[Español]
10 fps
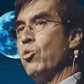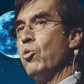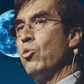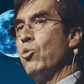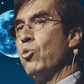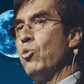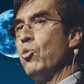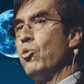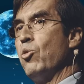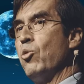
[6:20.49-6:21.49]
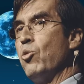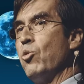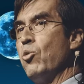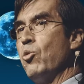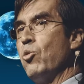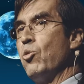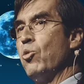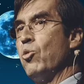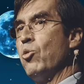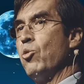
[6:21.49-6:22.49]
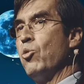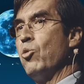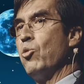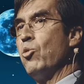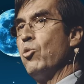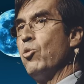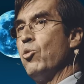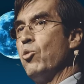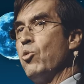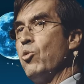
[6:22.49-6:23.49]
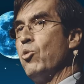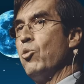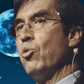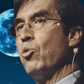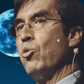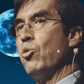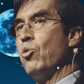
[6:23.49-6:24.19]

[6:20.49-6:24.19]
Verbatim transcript: Entonces, es una cosa muy establecida. Claro,